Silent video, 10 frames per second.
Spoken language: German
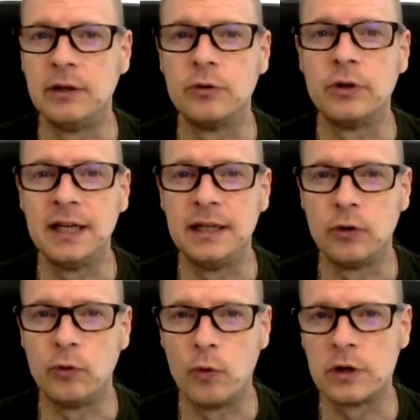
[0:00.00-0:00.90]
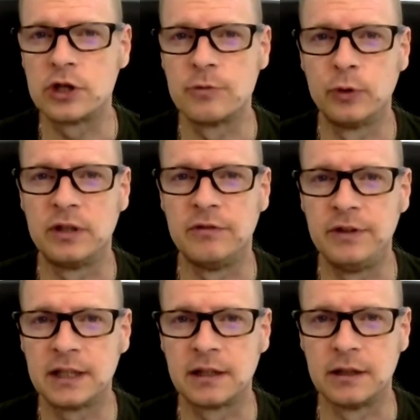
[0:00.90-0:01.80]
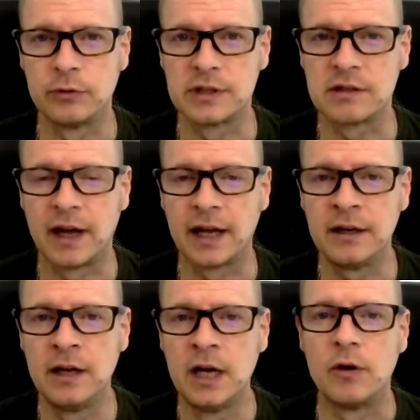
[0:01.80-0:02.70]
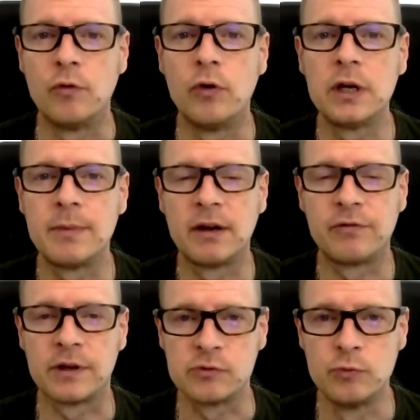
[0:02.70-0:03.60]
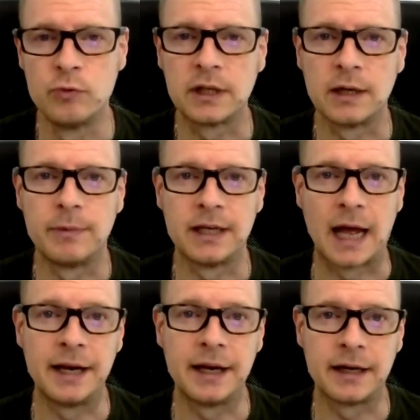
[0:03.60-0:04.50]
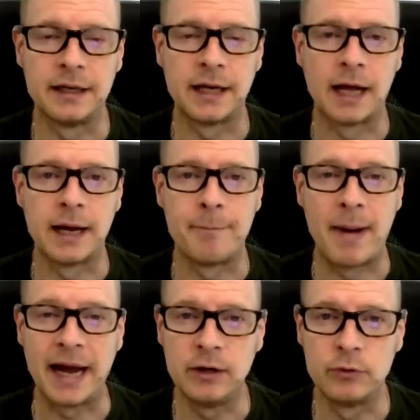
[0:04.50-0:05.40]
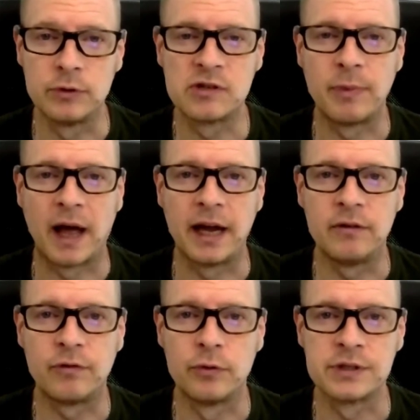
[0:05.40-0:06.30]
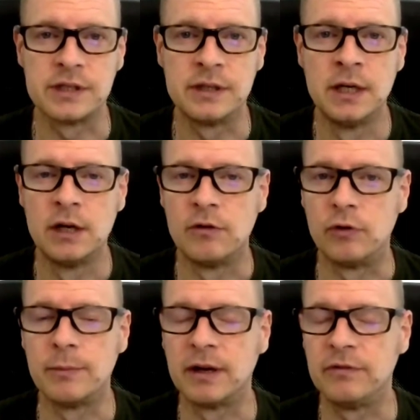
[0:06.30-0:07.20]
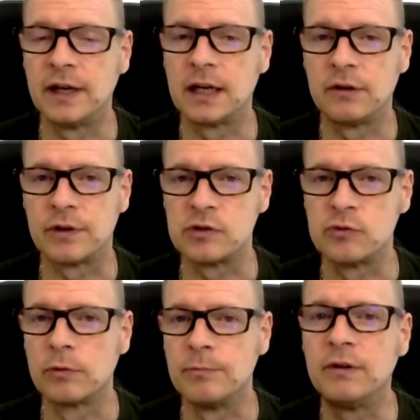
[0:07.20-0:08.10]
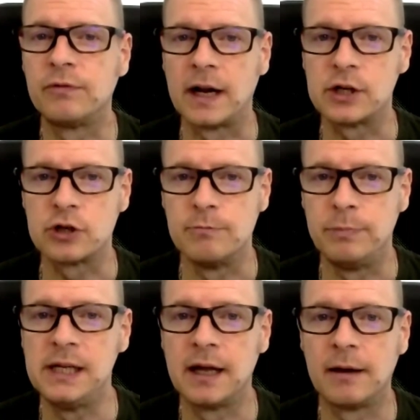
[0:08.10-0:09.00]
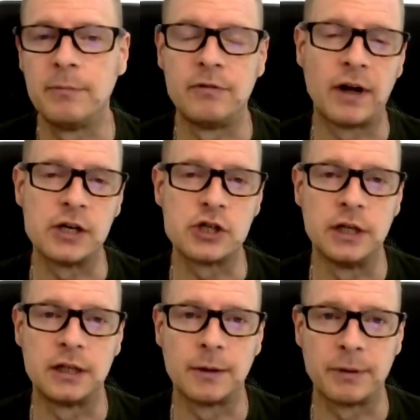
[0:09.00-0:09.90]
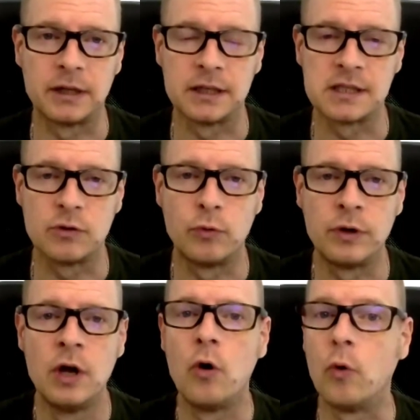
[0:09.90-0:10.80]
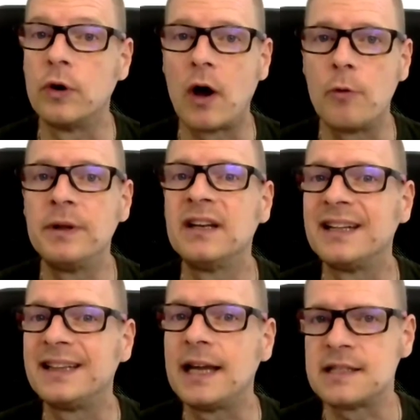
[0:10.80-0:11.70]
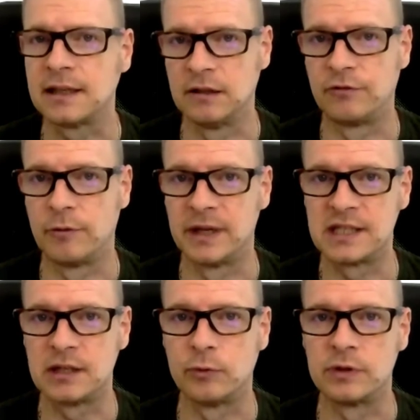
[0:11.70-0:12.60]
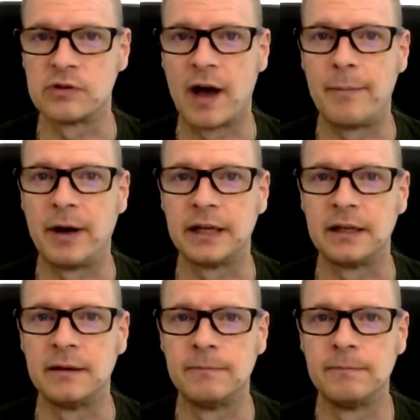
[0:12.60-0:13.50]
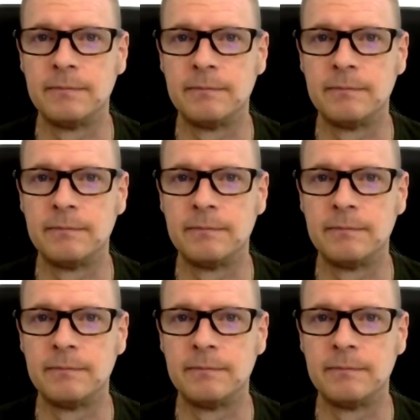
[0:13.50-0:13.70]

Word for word: die ideologisch motiviert genutzt werden, wo jemand versucht, jemand anderen in einer Meinung zu beeinflussen, wo jemand wirklich versucht, mit falschen Bildern, mit falschen Interpretationen oder auch mit Desinformationen zu arbeiten.